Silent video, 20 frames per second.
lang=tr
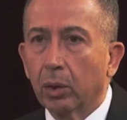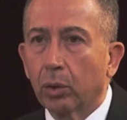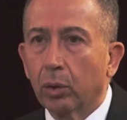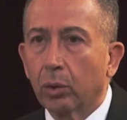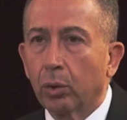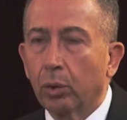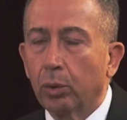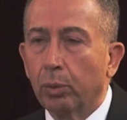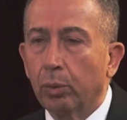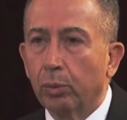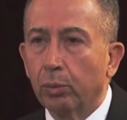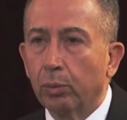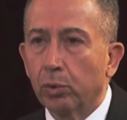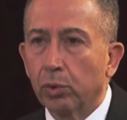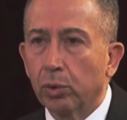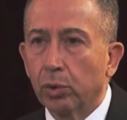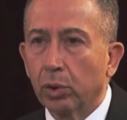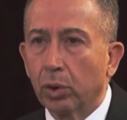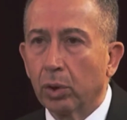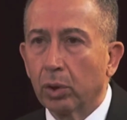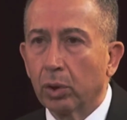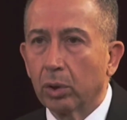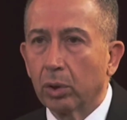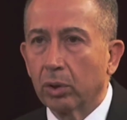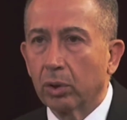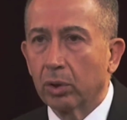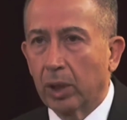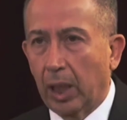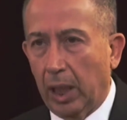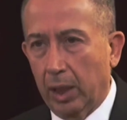kulübümüzü
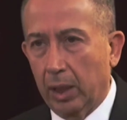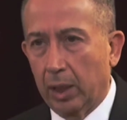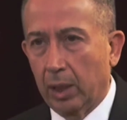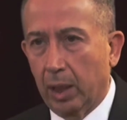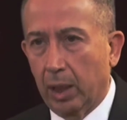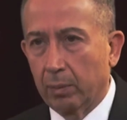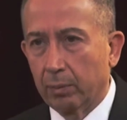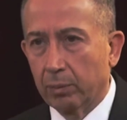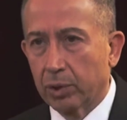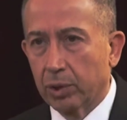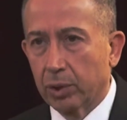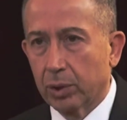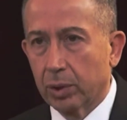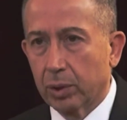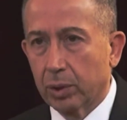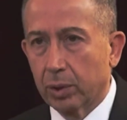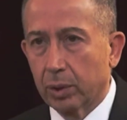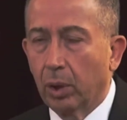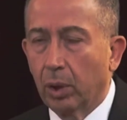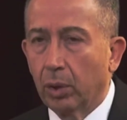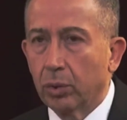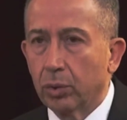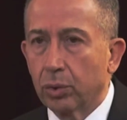rehin almıştır.